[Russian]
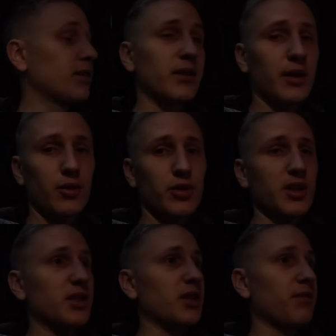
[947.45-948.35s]
как
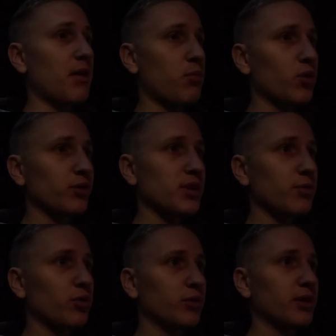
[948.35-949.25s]
закончился
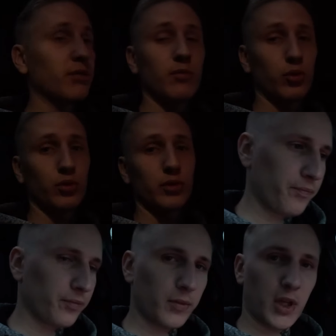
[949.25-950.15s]
мой рабочий день.
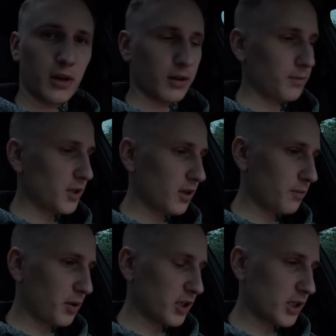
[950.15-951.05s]
Так, на этом моменте я
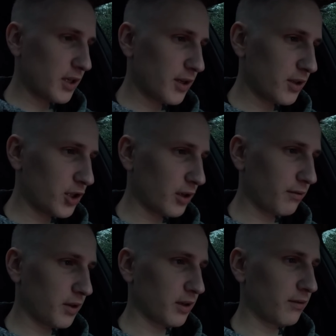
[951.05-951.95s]
просто рассказываю,
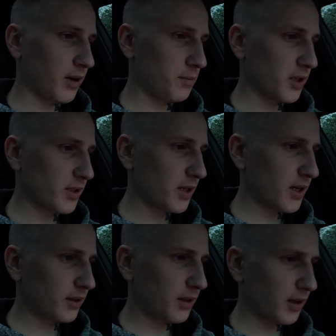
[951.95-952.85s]
сколько я за день
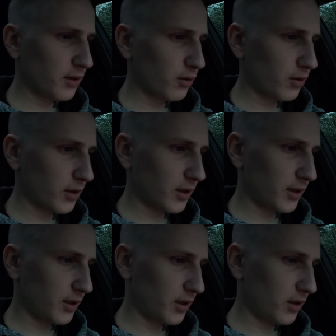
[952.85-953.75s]
заработал чистыми.
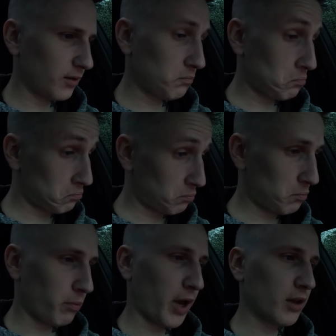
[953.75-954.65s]
Э, в
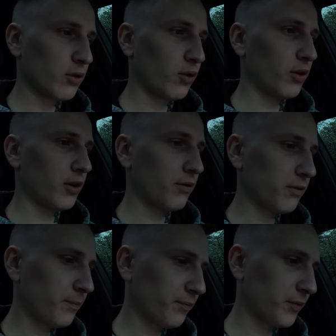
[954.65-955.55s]
дальнейшем я расскажу,
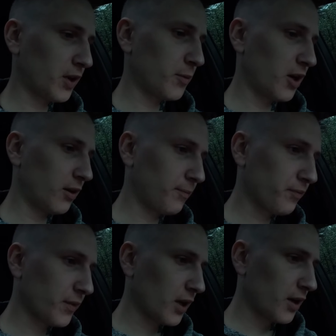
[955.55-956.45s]
сколько я
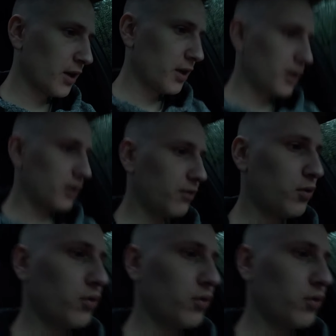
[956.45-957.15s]
заработал плюс с